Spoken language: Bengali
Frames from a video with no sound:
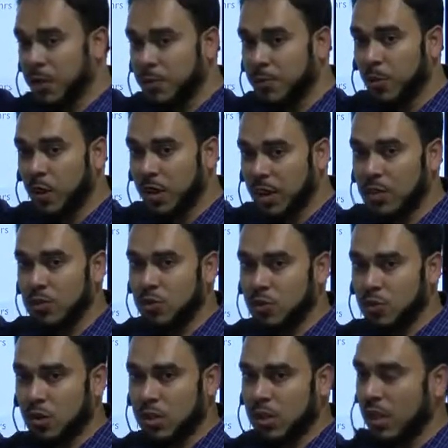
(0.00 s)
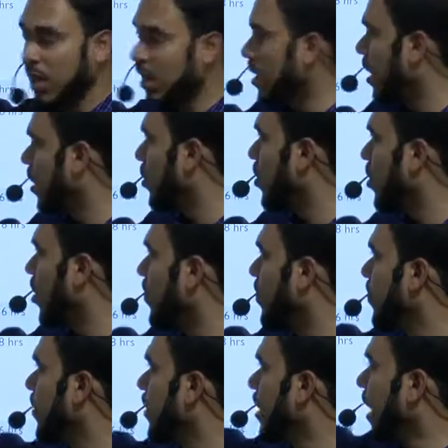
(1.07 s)
মিনিট পরে কাজ শুরু করে তাই না এই ড্রাগগুলো
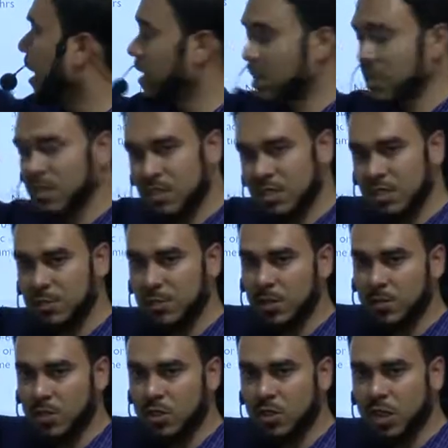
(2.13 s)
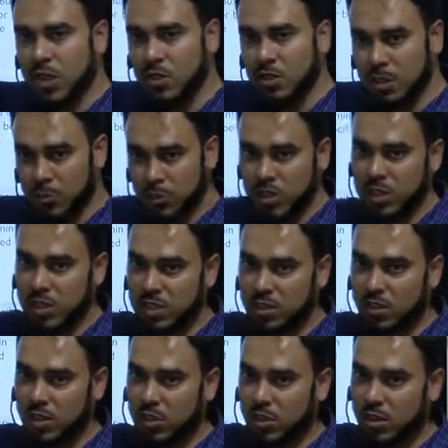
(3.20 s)
অ্যাটলিস্ট তিরিশ মিনিট এই জন্য আধা ঘন্টা বসে থাকতে
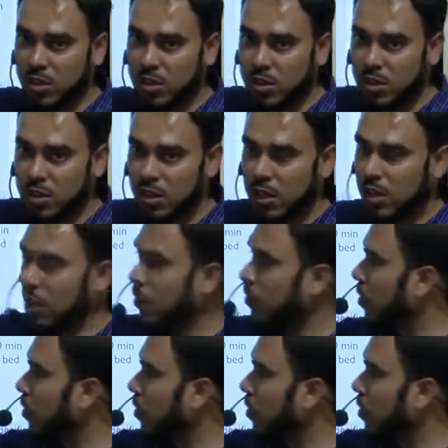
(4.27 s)
হয় এগুলো নেওয়ার